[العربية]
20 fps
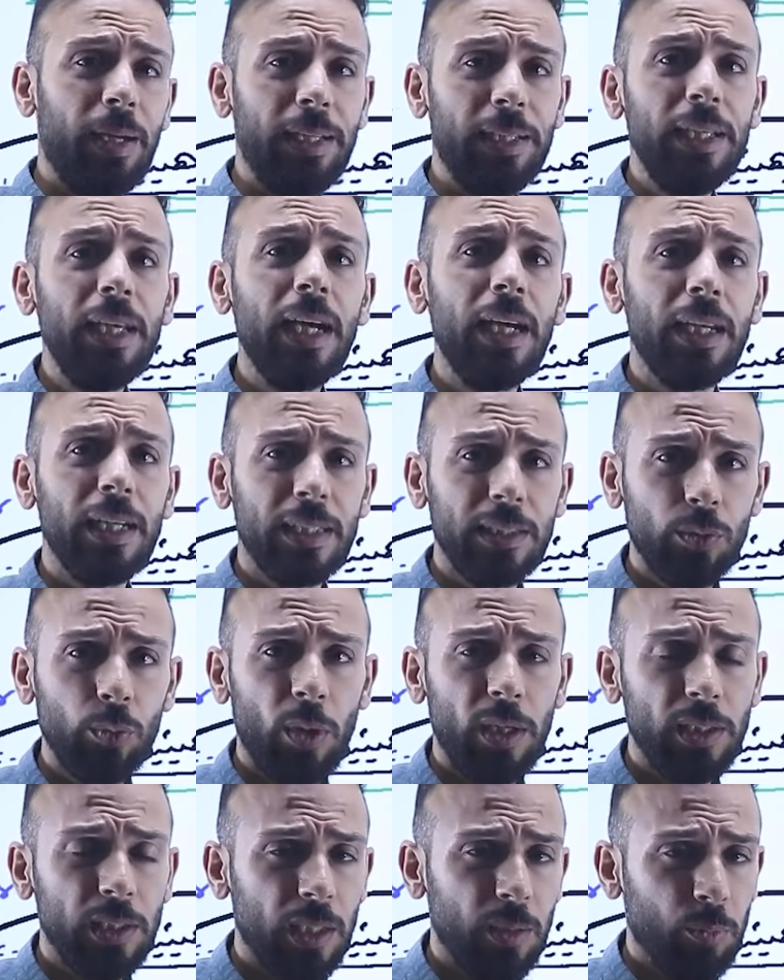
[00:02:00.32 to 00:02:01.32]
بعديها
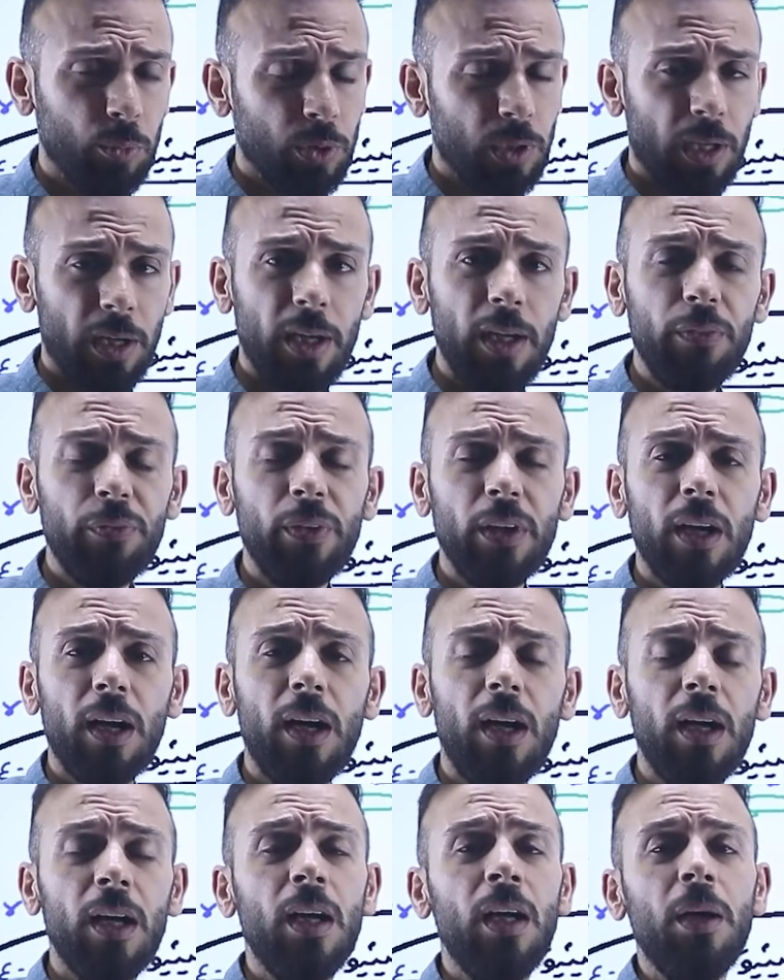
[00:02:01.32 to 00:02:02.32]
الأزواج
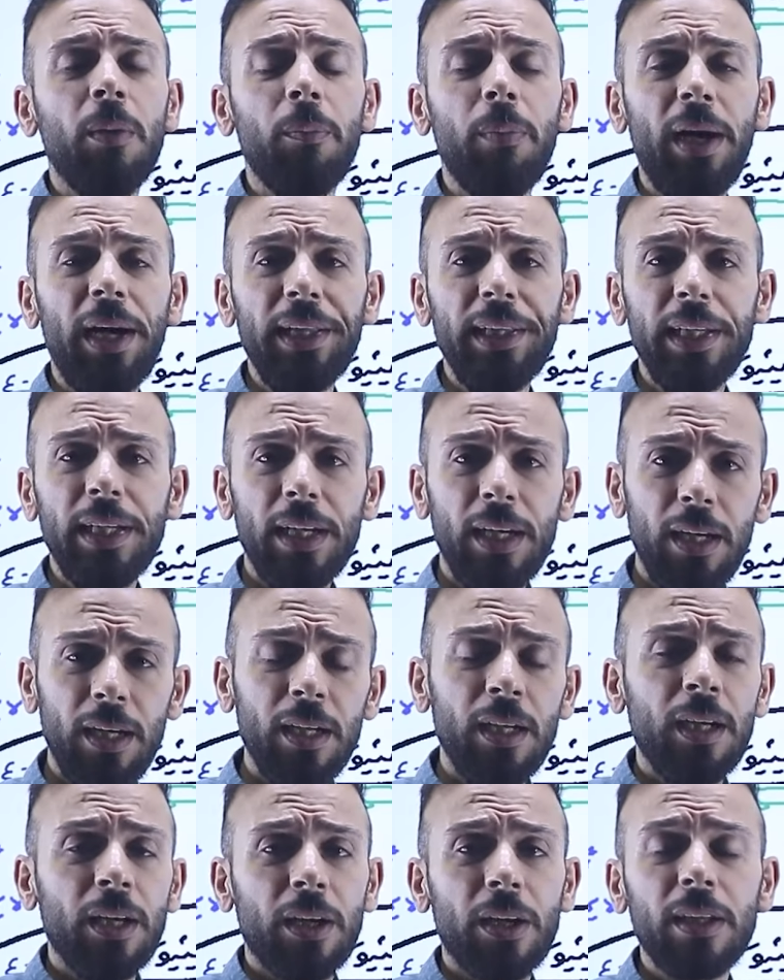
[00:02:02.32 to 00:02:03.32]
المترافقة
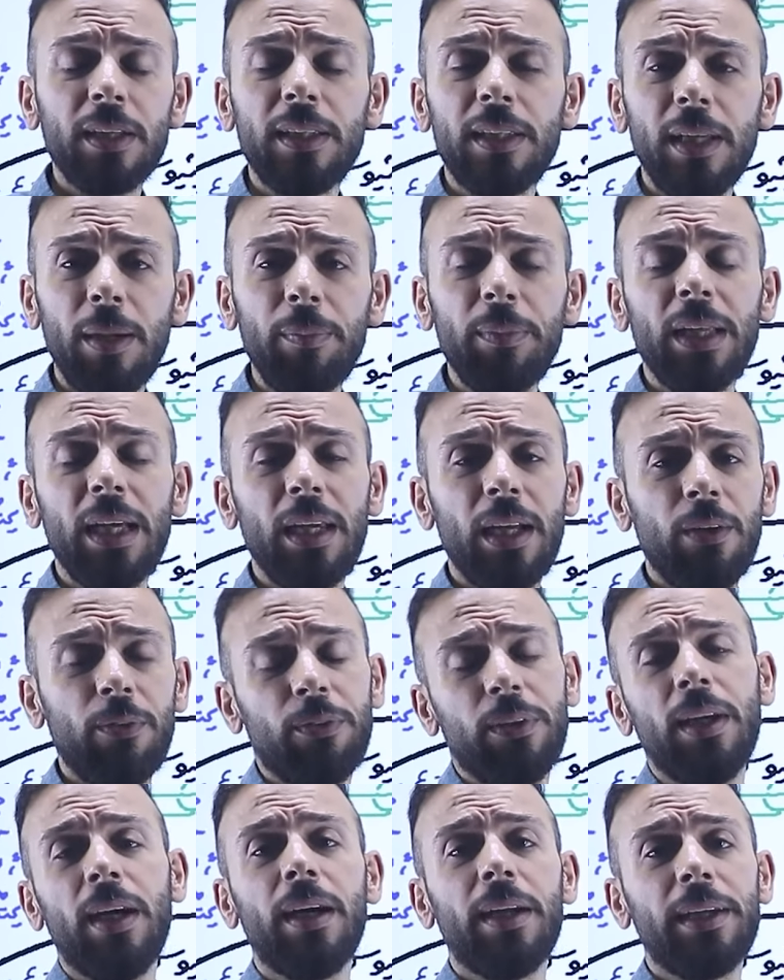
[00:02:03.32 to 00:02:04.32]
بعديها رتبنا
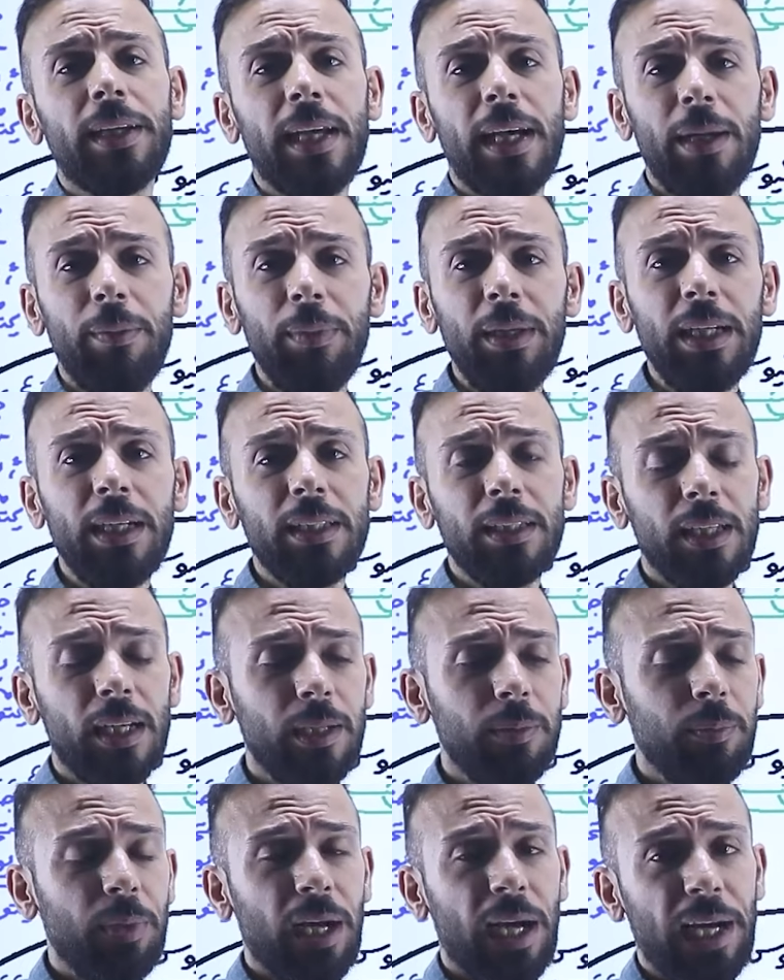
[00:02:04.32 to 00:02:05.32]
الأفكار كاملة
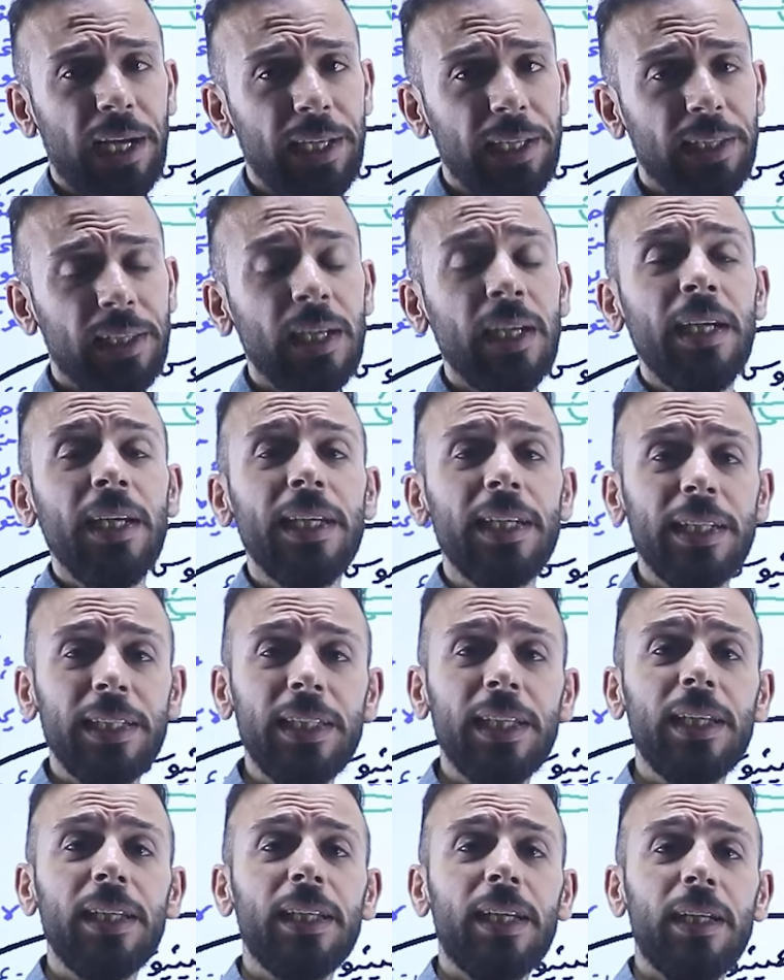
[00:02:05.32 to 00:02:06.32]
بحيث
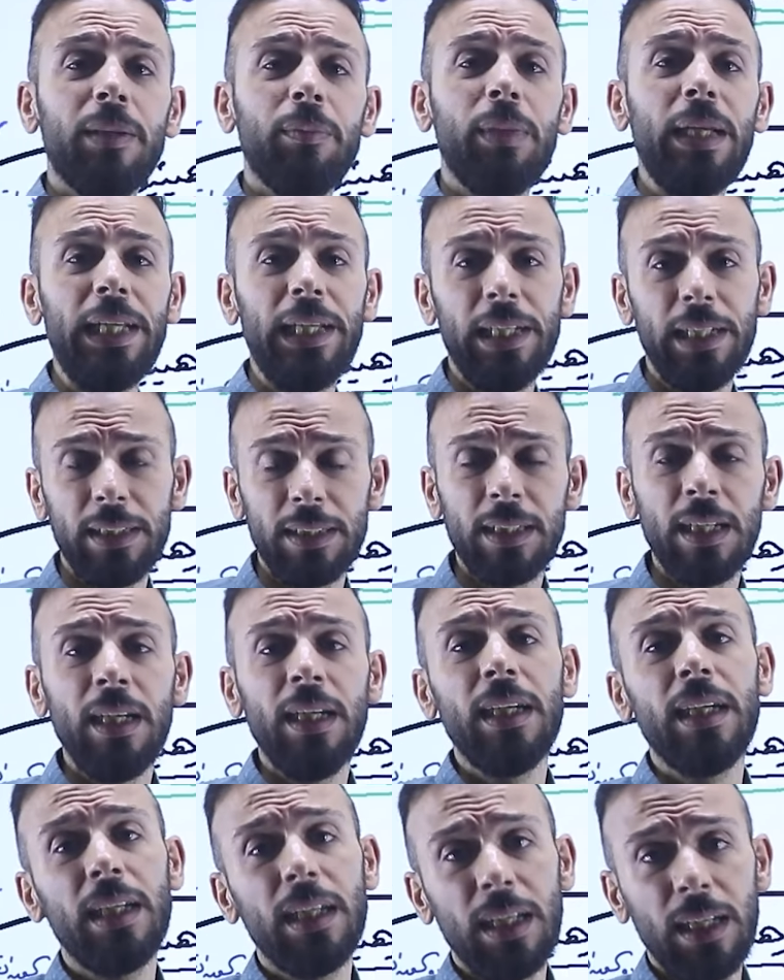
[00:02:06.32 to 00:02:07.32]
قدرنا نميز
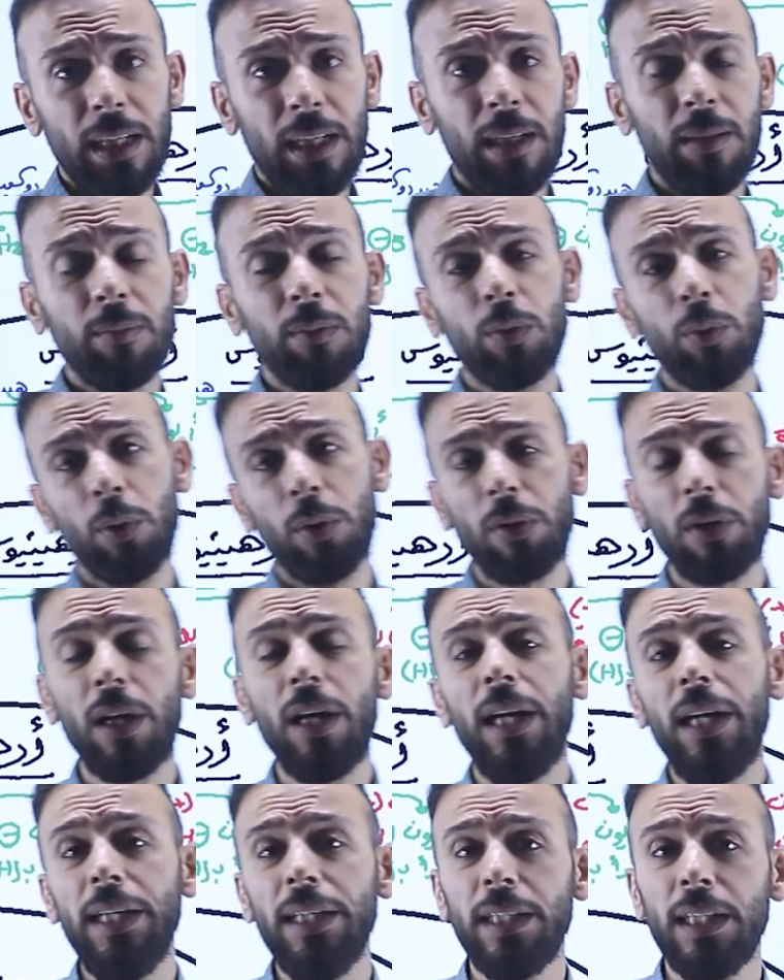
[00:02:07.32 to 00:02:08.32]
الحمض
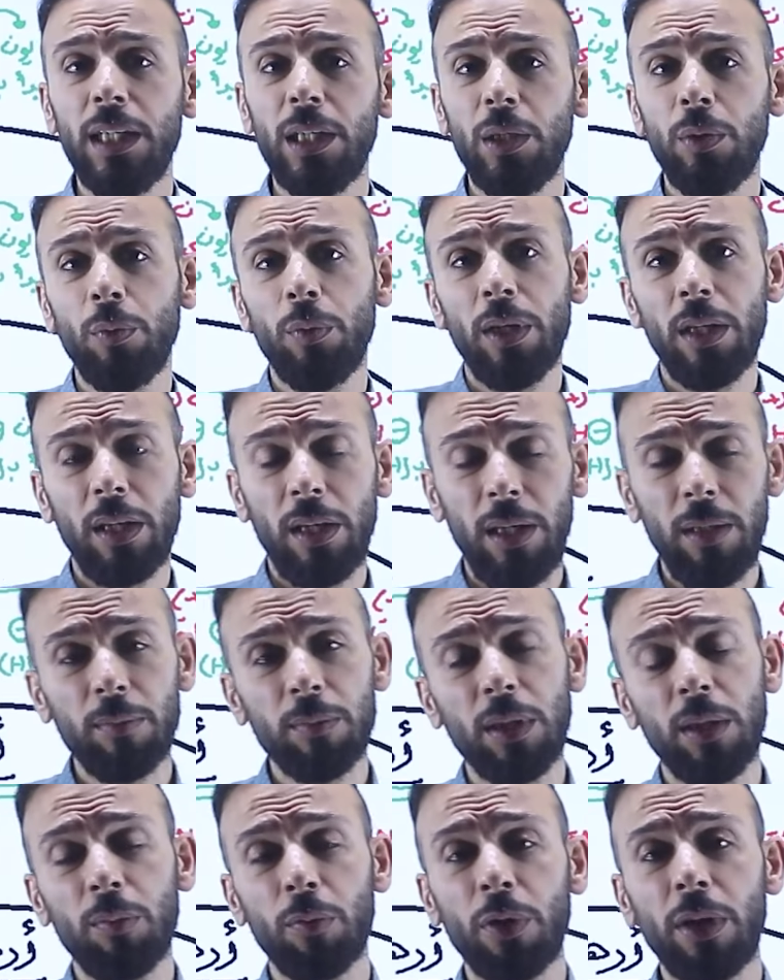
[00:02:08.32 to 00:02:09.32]
والقاعدة
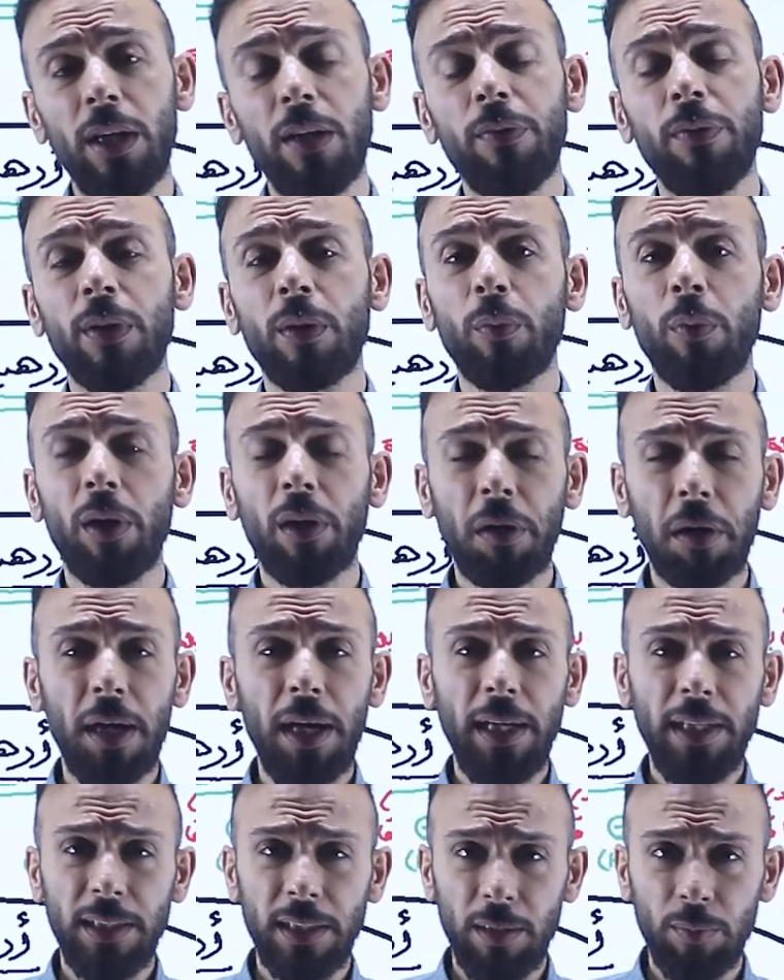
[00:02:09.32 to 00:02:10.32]
والحمض المرافق
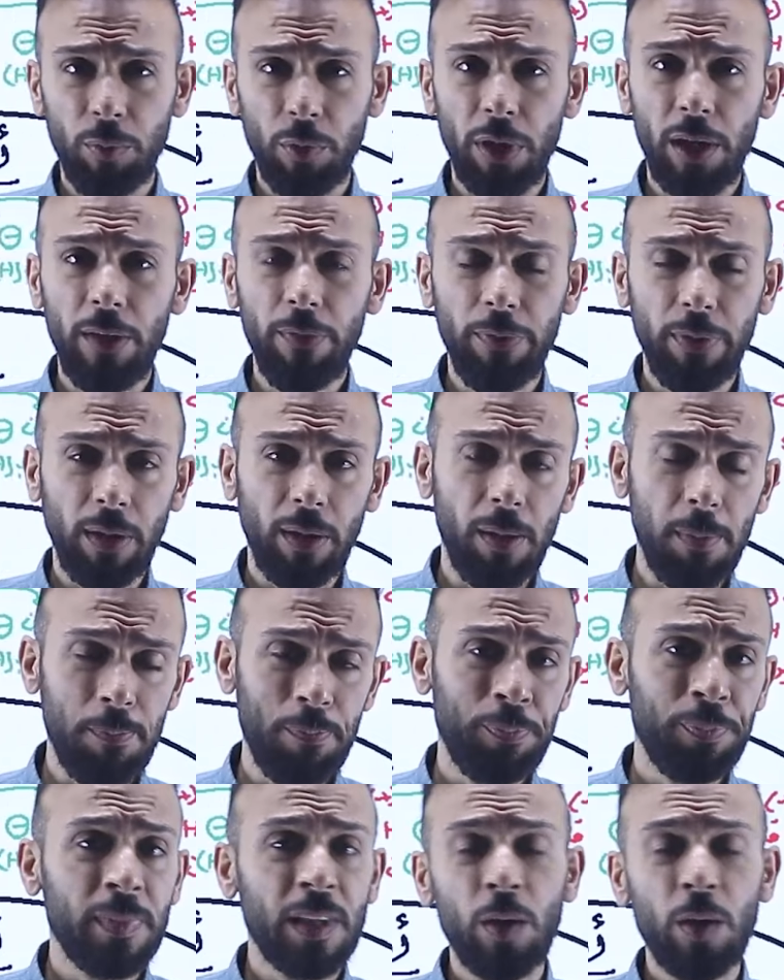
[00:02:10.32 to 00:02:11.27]
والقاعدة المرافقة